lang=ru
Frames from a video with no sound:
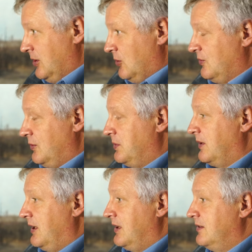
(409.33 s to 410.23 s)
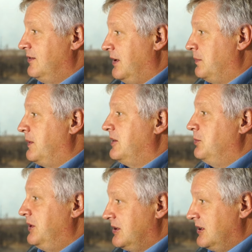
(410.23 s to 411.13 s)
Он выбирает два
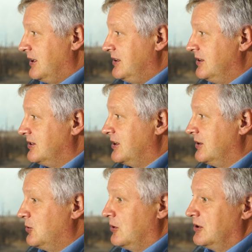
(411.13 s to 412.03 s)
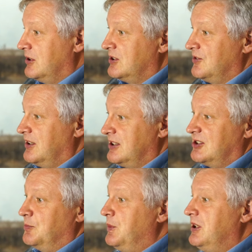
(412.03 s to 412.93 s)
предмета, один из которых
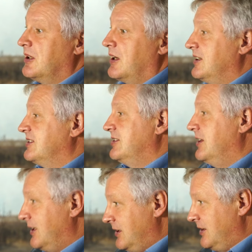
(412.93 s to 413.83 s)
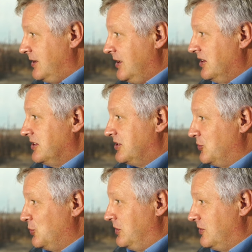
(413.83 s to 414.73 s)
называется «Мироздание».
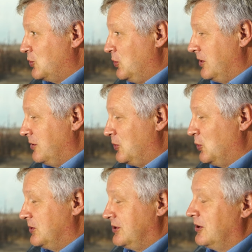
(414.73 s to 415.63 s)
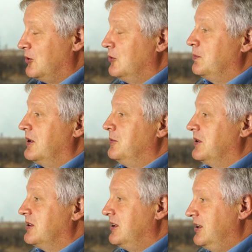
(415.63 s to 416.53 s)
Сегодня в школьном курсе такого
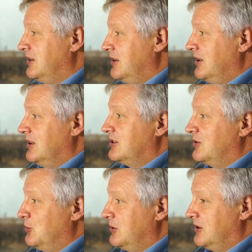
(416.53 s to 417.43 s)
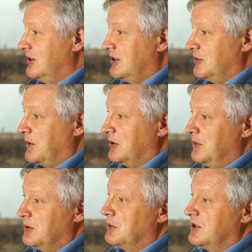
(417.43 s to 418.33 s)
предмета нет. Сегодня этот
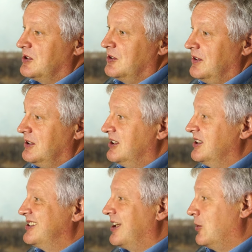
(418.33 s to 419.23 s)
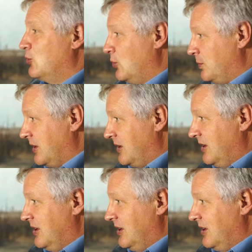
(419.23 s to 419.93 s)
предмет бы назывался «Астрономия».